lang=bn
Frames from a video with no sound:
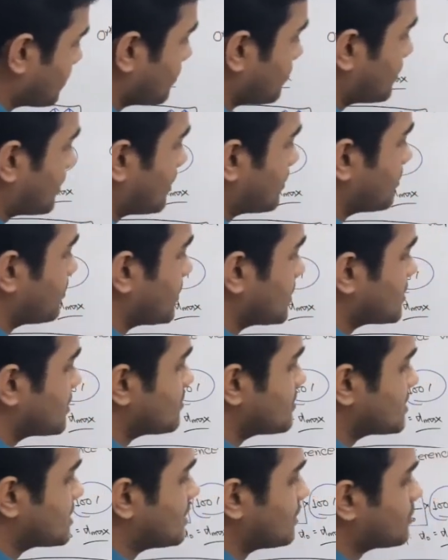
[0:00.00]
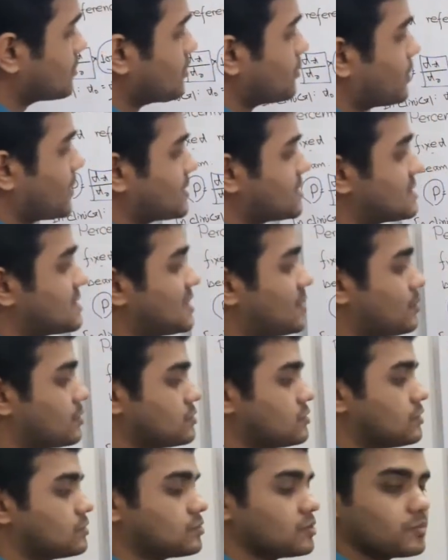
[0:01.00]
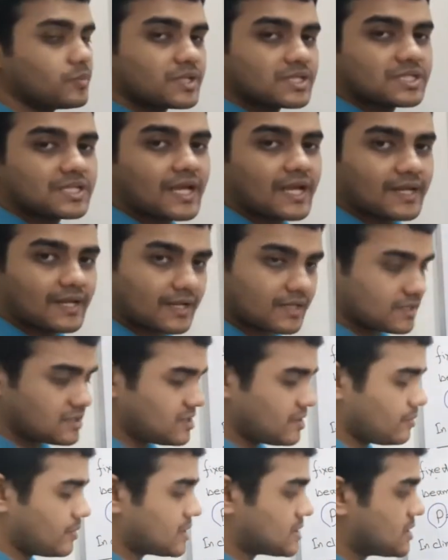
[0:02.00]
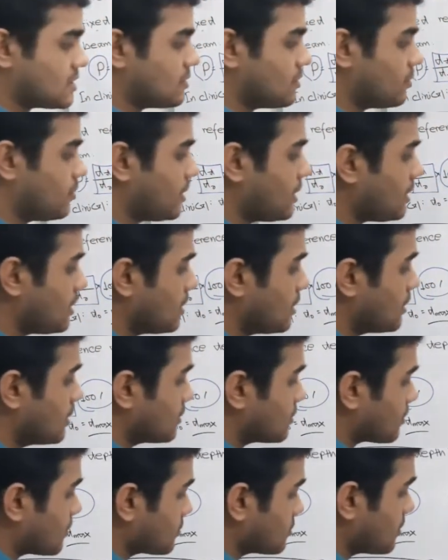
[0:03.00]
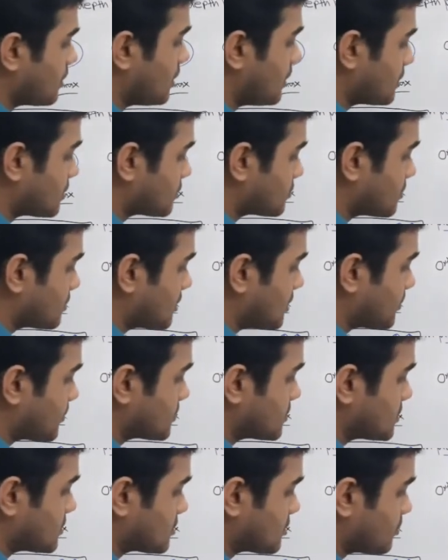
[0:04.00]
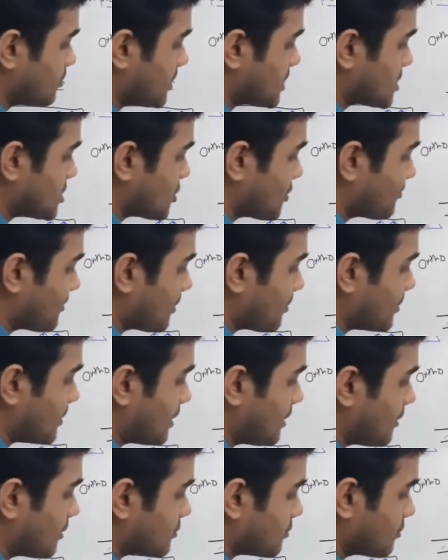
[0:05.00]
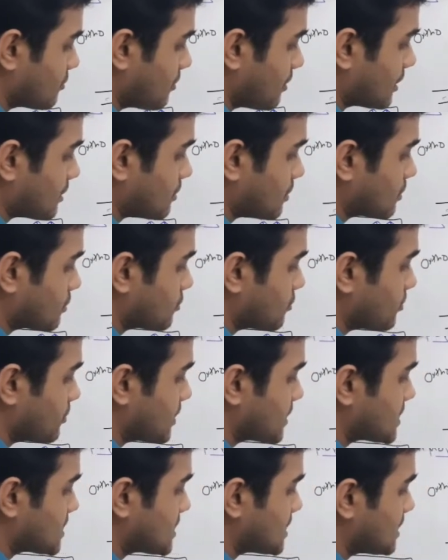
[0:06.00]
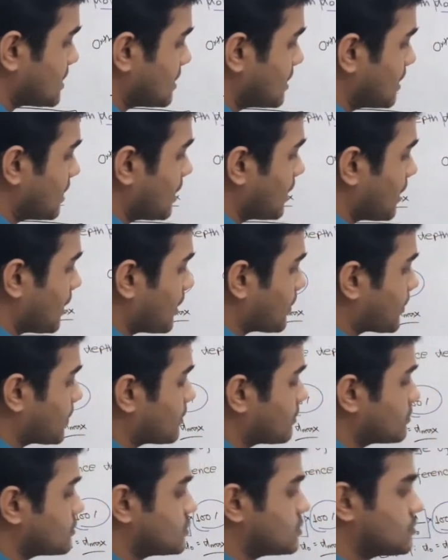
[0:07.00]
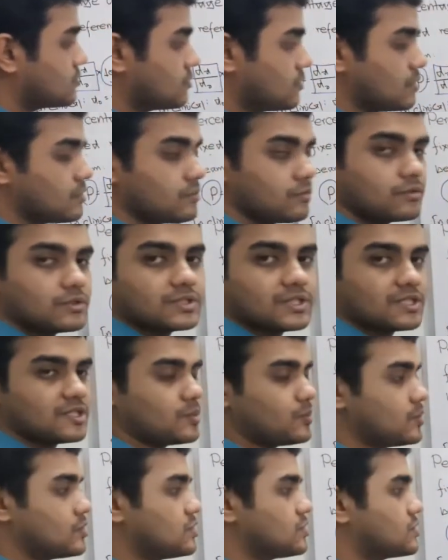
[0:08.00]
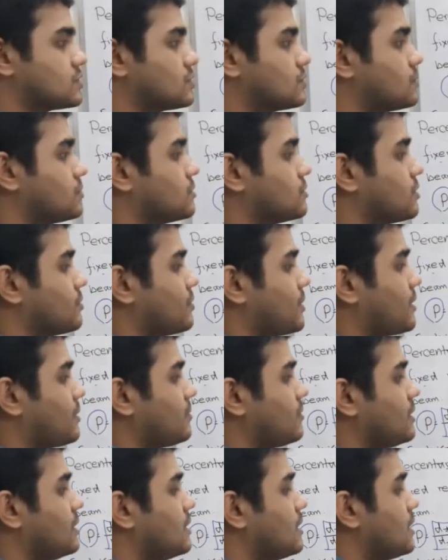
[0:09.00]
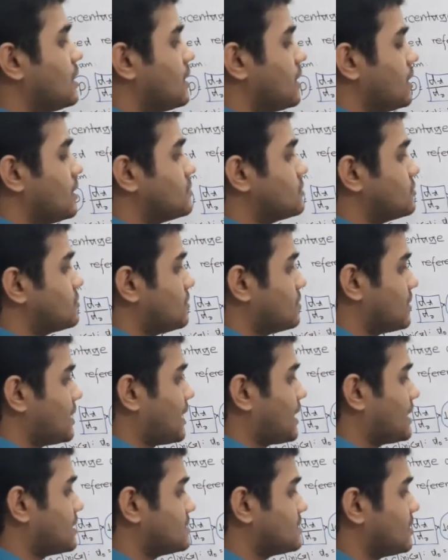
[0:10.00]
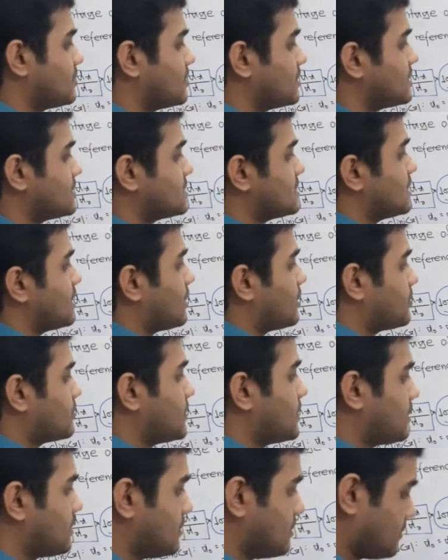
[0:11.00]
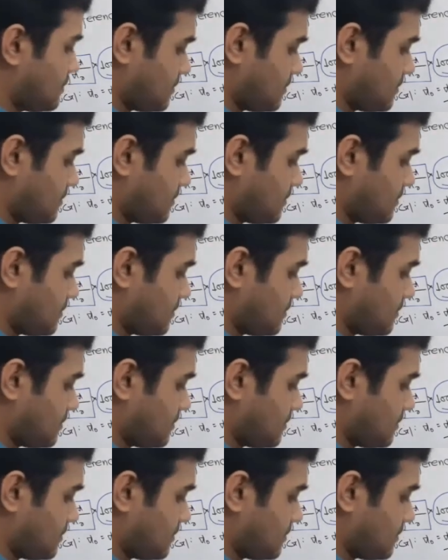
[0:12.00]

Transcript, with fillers: তখন আরও বেশি বেশি ইলেকট্রন পাচ্ছি এবং যত বেশি এনার্জি বেশি হবে তত ইলেকট্রন ডিপোজিশন বেশি হবে এবং ইলেকট্রনগুলো তত বেশি আপনার হচ্ছে দূরে দূরে যায় ডিপোজিশন করতে পারবে এই জন্য দেখা যাবে যে আপনার